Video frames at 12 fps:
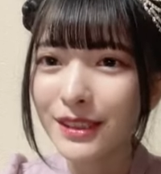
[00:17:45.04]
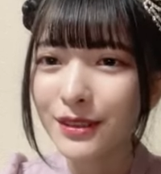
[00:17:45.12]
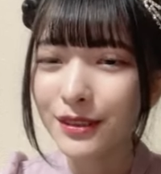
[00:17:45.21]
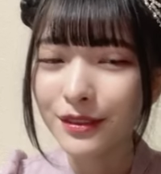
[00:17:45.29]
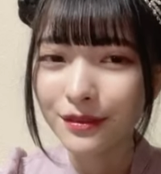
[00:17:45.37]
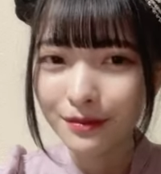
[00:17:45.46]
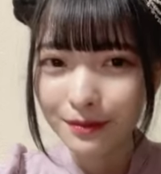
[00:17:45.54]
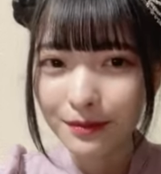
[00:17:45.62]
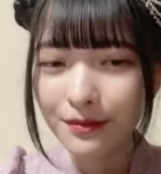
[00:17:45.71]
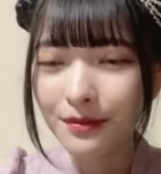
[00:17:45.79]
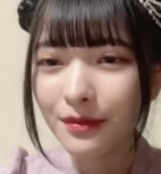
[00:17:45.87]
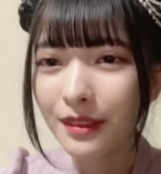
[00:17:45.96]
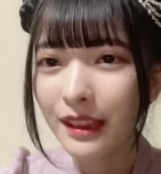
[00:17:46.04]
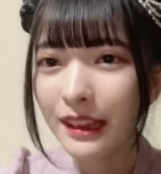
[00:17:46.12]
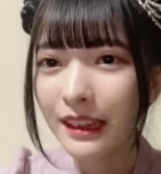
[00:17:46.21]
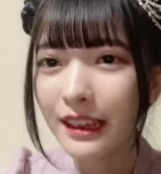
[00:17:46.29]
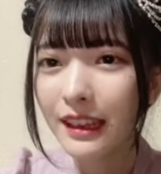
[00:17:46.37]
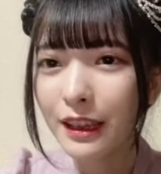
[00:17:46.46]
そう
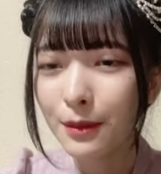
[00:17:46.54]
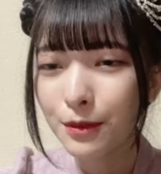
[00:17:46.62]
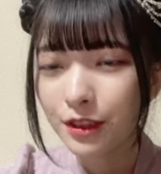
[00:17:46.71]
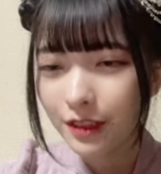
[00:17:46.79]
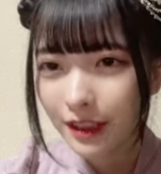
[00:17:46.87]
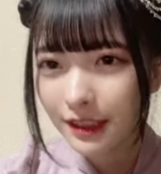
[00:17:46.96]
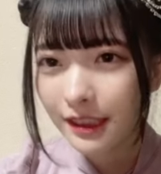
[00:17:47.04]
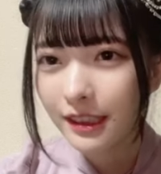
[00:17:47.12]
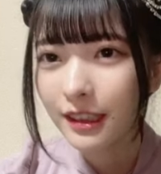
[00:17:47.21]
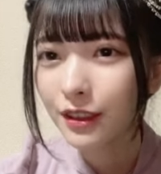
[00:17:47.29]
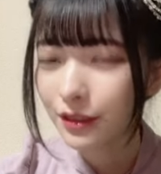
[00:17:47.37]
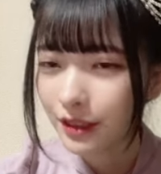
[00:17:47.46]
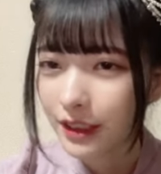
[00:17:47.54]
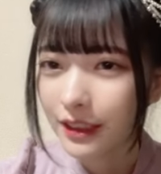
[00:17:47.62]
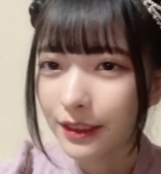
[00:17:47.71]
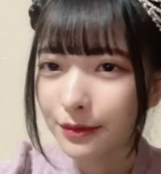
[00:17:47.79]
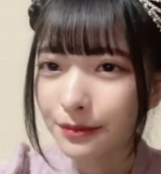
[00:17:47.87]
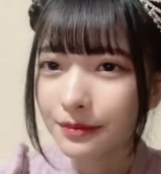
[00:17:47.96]
恋愛ものが好きなの
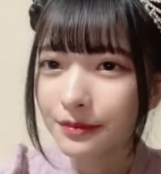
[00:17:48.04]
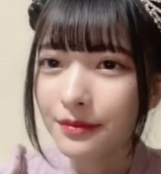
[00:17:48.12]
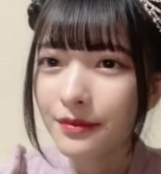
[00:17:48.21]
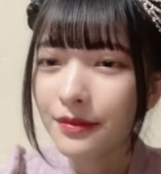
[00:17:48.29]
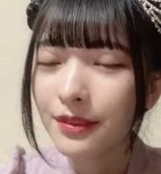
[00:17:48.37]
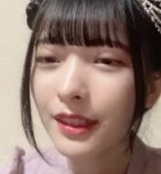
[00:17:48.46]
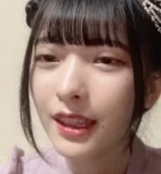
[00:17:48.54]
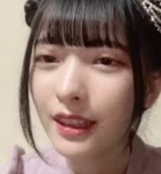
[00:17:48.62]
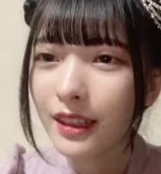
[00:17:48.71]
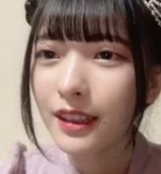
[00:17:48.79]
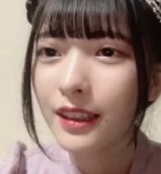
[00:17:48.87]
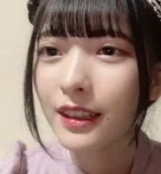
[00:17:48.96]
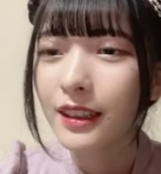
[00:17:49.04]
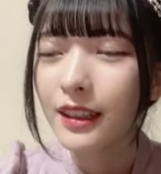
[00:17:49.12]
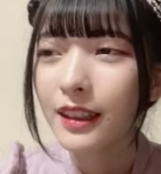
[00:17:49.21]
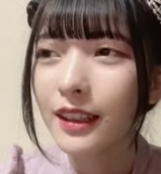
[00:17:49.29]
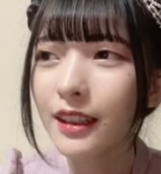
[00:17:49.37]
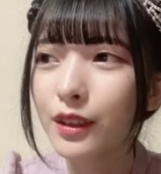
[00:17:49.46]
でだから
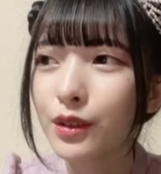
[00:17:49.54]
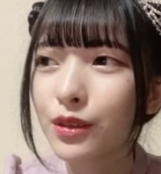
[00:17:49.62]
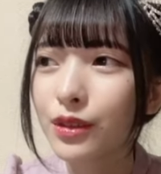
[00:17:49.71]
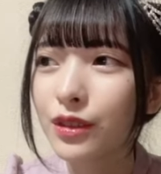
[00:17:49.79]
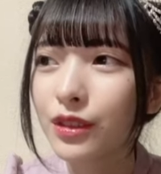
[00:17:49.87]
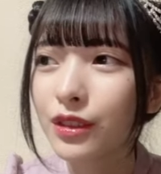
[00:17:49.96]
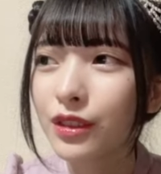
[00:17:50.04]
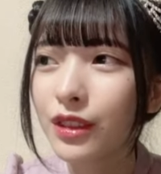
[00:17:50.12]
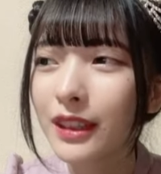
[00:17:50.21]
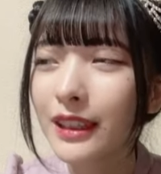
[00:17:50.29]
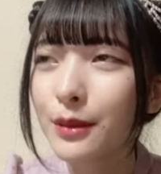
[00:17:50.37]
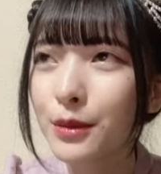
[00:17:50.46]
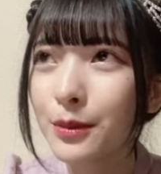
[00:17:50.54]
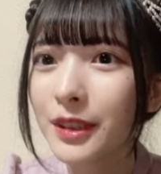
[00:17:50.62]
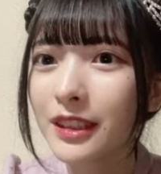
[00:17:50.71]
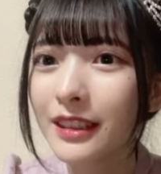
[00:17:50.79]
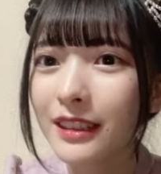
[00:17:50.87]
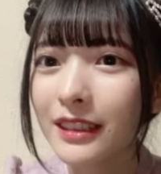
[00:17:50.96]
あのあれも見
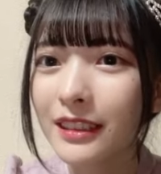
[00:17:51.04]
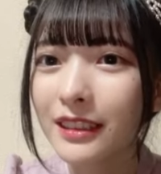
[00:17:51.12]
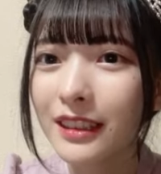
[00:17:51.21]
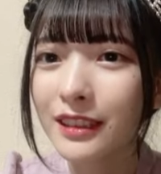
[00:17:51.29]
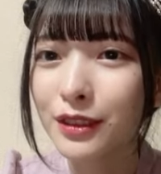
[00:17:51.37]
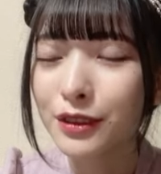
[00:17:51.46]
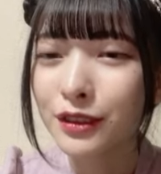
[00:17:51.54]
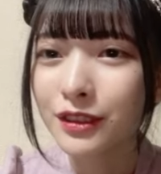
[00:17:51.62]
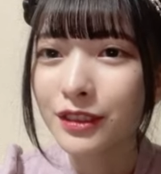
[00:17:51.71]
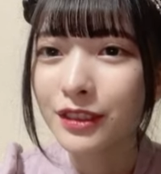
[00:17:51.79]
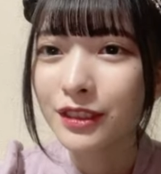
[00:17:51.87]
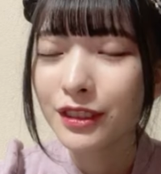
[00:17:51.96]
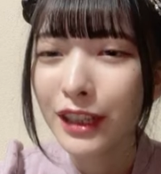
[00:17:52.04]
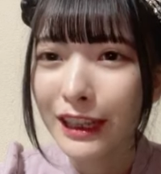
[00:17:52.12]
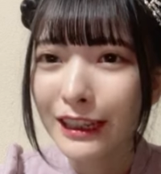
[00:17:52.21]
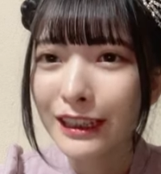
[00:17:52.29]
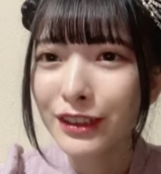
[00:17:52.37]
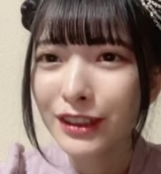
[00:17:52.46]
てたあのほ
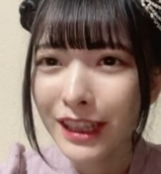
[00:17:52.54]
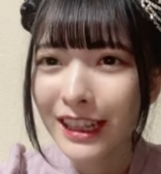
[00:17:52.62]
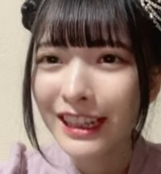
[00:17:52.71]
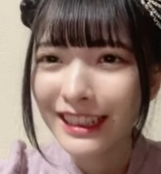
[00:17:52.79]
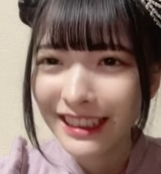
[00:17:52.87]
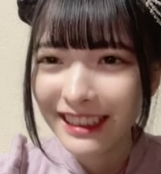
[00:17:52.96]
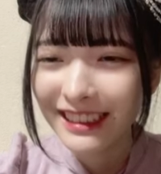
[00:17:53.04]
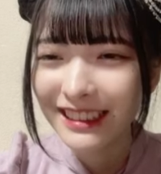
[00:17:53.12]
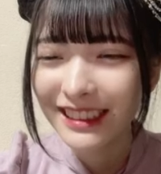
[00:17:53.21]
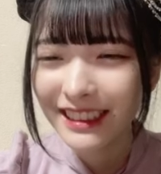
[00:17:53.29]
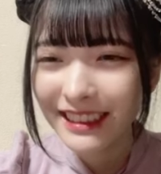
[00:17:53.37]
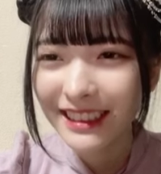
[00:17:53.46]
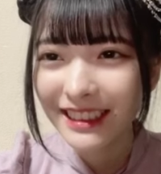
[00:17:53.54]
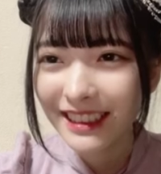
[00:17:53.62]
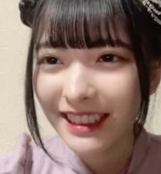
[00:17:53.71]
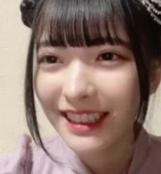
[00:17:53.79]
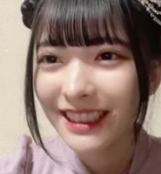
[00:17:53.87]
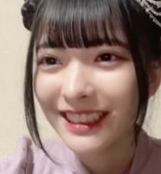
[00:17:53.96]
らほらあれなんだっ
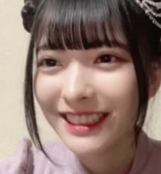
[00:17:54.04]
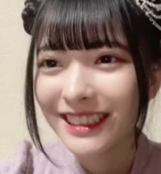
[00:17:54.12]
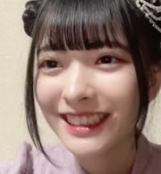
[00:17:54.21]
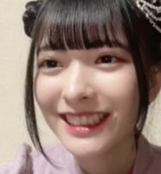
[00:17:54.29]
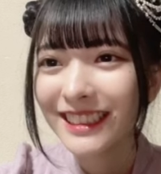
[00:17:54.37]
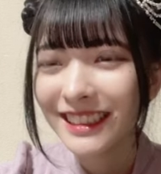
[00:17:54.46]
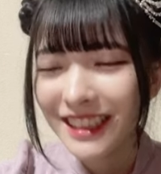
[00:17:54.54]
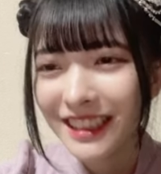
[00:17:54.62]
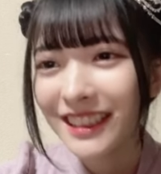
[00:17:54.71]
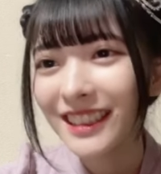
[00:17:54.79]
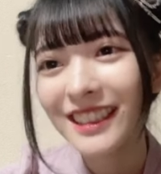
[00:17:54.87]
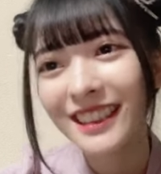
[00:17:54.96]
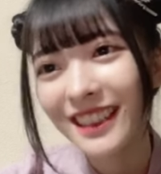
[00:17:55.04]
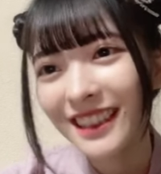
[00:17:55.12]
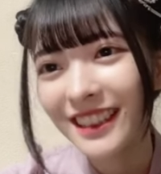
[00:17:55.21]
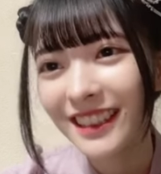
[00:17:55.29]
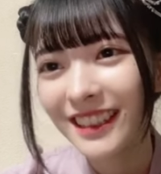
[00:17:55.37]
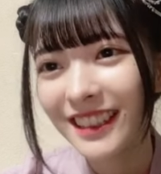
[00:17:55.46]
けなんだっけなん
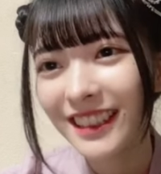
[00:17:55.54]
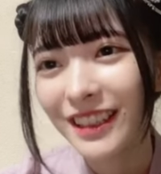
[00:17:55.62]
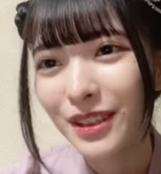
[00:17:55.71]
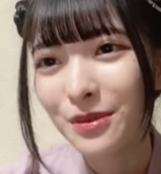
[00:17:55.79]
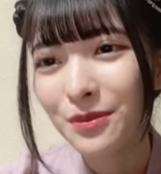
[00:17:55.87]
だっけ